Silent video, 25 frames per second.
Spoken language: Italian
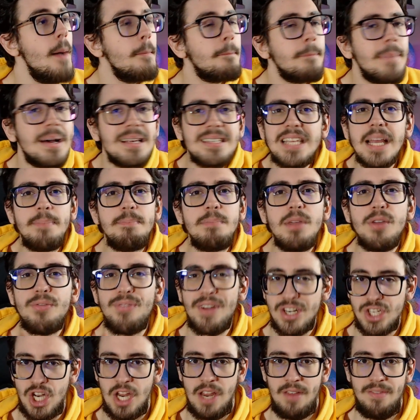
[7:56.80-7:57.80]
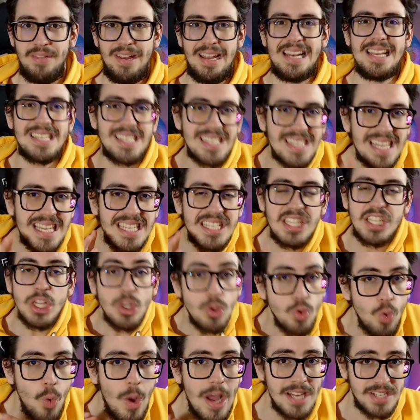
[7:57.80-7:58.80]
Ma se mi facevi gli stessi
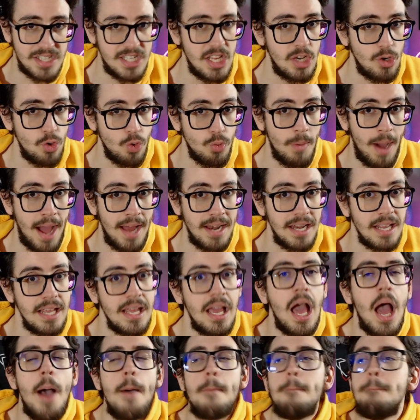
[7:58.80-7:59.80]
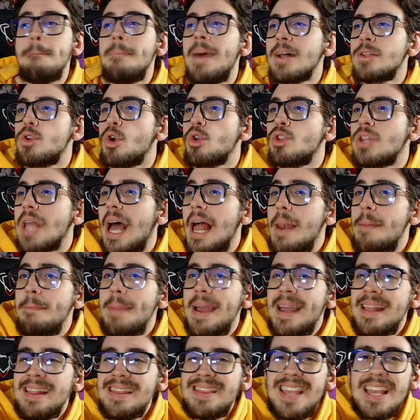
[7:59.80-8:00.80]
due esseri umani, ma
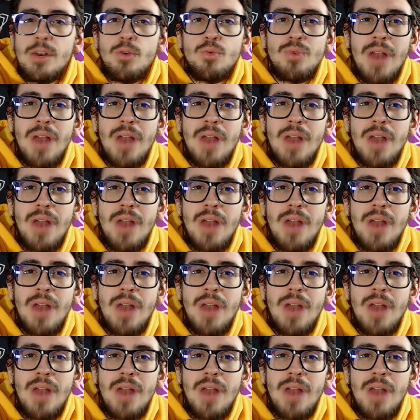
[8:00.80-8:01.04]
totalmente in un